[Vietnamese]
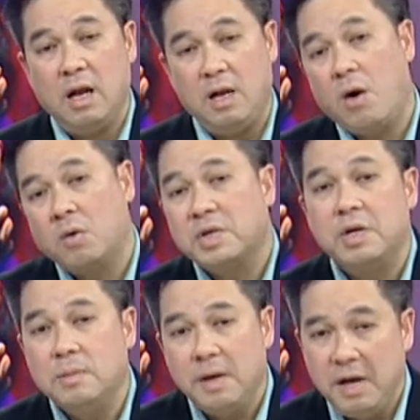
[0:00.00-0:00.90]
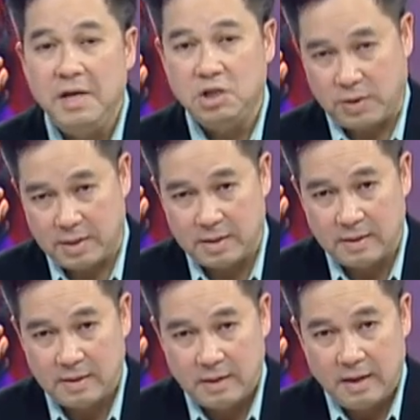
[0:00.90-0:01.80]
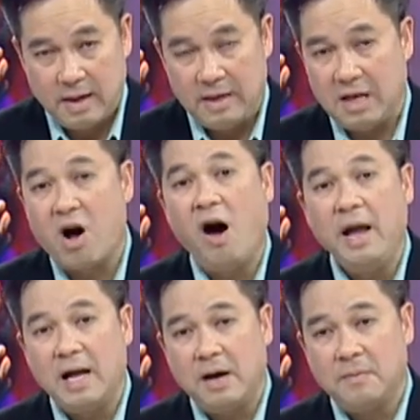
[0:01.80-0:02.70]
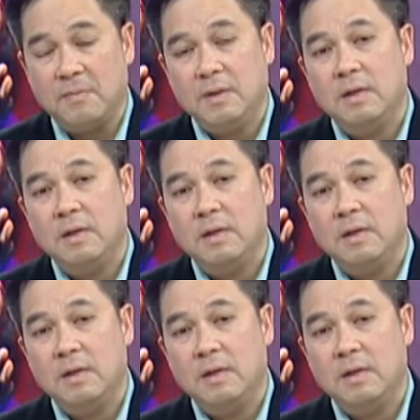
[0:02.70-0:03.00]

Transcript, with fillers: long term insurance thì có hay không?